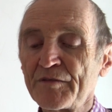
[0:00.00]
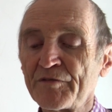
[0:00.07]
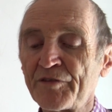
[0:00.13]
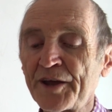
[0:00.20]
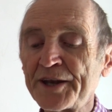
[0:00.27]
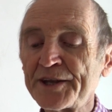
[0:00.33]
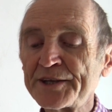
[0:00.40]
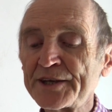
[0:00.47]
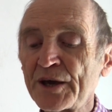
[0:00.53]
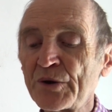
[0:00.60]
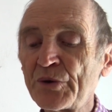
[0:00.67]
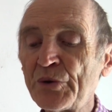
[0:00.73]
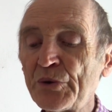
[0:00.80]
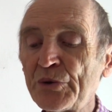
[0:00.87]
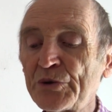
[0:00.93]
Wenn ich
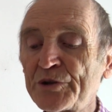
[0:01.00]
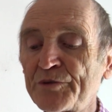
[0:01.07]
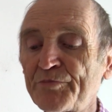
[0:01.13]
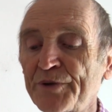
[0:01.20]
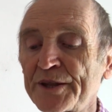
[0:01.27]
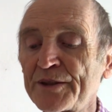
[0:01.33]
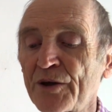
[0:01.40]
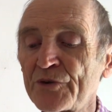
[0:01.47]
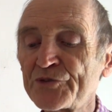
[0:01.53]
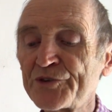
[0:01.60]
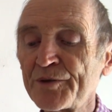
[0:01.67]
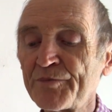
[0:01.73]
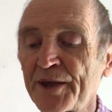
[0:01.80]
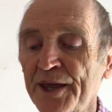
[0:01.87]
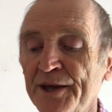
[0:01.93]
erhöht bin aus
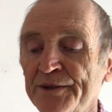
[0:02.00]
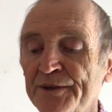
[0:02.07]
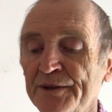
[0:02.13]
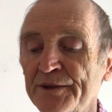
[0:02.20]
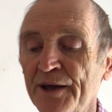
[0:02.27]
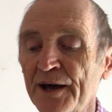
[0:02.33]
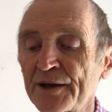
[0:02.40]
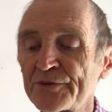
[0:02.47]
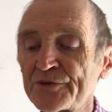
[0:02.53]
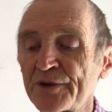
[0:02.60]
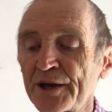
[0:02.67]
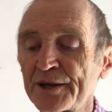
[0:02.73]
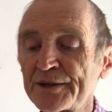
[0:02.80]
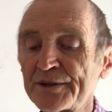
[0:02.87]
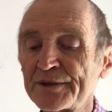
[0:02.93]
dem
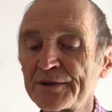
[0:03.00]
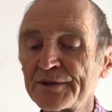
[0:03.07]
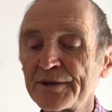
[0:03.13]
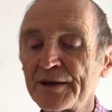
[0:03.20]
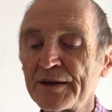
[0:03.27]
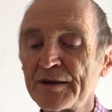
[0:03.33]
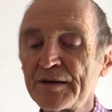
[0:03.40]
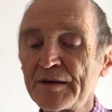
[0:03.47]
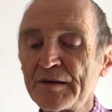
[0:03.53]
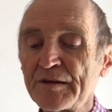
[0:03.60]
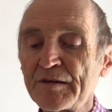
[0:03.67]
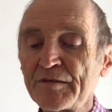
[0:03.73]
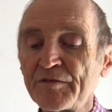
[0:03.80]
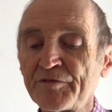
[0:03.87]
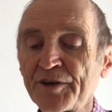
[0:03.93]
Erdendasein,
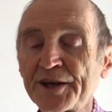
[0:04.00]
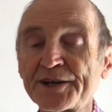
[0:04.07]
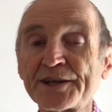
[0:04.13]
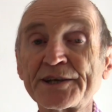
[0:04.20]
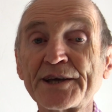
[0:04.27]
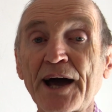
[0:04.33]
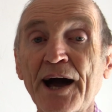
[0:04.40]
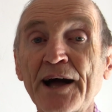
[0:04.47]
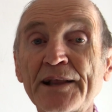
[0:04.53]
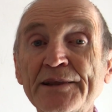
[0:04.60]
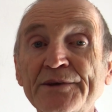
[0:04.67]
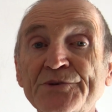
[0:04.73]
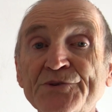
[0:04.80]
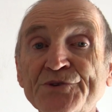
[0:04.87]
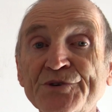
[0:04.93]
werde ich
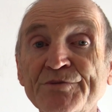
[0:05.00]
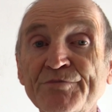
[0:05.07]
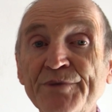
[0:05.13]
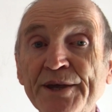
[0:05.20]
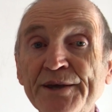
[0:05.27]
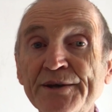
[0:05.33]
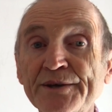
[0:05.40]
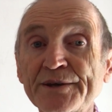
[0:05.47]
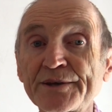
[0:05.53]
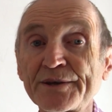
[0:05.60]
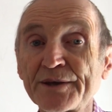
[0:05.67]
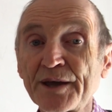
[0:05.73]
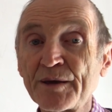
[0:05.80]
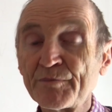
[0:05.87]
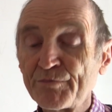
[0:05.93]
alle zu mir
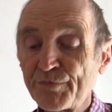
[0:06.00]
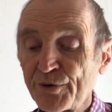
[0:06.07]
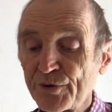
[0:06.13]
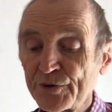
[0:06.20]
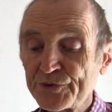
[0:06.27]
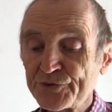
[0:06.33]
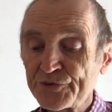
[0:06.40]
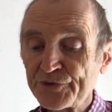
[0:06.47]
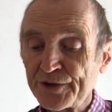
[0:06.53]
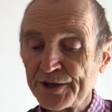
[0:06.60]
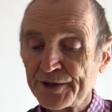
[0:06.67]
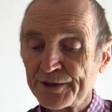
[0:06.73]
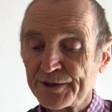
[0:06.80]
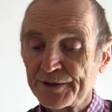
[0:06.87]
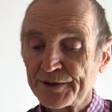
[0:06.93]

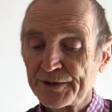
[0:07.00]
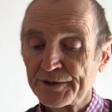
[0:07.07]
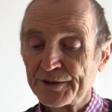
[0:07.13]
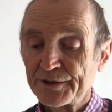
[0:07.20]
emporziehen.